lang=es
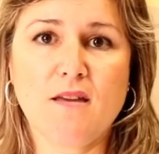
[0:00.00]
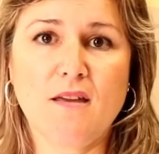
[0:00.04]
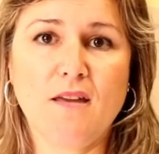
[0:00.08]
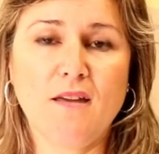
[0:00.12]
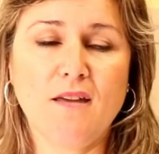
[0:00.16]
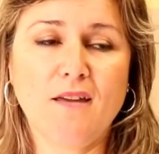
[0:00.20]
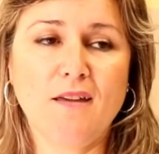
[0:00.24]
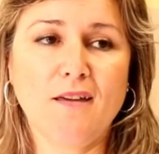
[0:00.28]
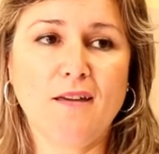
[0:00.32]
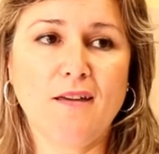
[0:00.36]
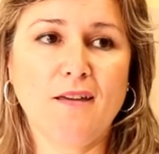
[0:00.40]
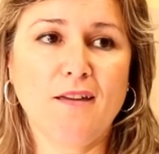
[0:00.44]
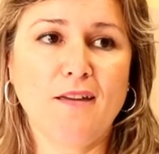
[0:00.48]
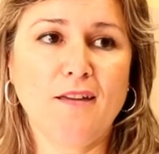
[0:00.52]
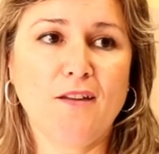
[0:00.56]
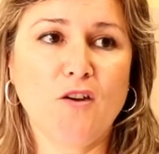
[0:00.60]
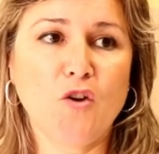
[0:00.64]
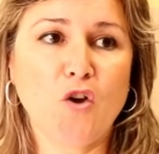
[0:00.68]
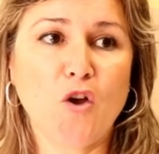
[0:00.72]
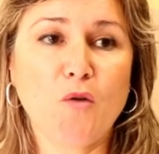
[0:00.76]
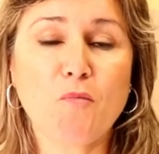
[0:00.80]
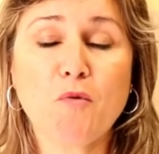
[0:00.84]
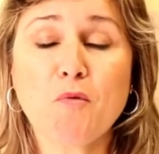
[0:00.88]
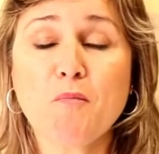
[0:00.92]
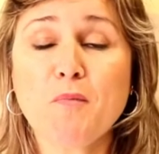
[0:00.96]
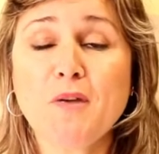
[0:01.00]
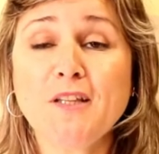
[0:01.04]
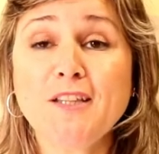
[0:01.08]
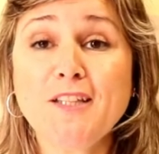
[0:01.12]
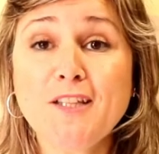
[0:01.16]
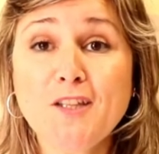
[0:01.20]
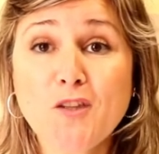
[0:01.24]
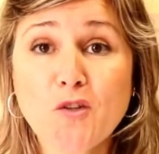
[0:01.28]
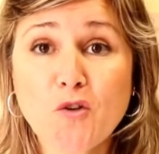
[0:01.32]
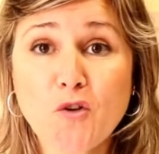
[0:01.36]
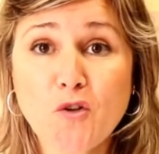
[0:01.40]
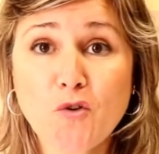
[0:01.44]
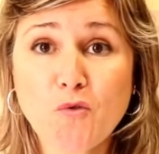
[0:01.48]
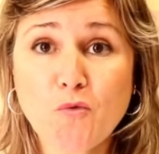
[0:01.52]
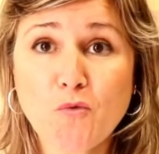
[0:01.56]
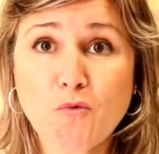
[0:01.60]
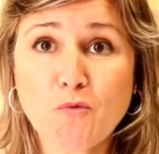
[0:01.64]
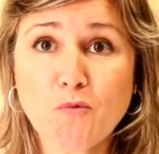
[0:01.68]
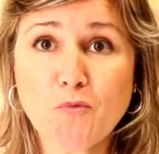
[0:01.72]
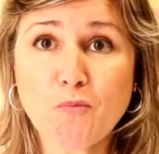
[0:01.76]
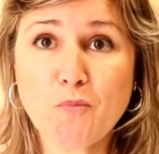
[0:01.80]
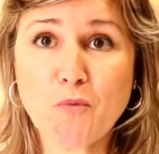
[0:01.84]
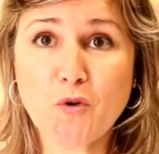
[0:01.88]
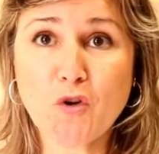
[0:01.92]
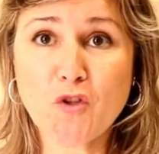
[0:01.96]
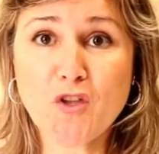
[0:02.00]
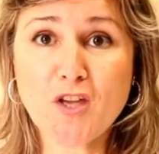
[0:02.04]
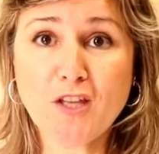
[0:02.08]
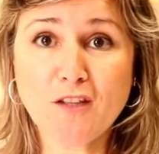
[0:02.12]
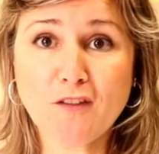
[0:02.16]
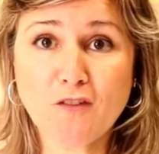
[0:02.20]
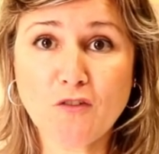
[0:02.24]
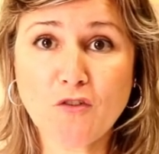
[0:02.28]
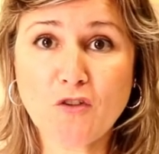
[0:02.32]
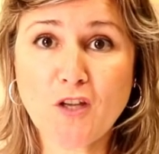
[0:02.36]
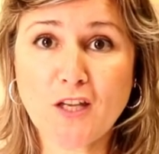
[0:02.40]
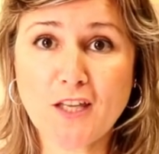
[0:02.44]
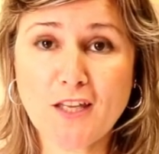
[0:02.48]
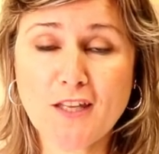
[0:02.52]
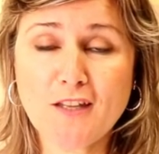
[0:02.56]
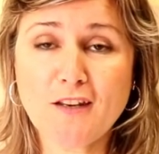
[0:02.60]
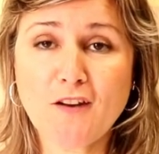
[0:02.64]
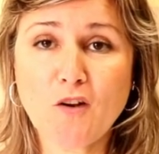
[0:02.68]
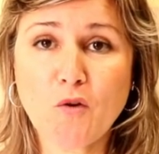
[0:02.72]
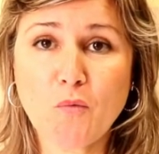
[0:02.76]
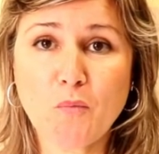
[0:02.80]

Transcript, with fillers: Eh, nos hemos metido en un proyecto aquí en el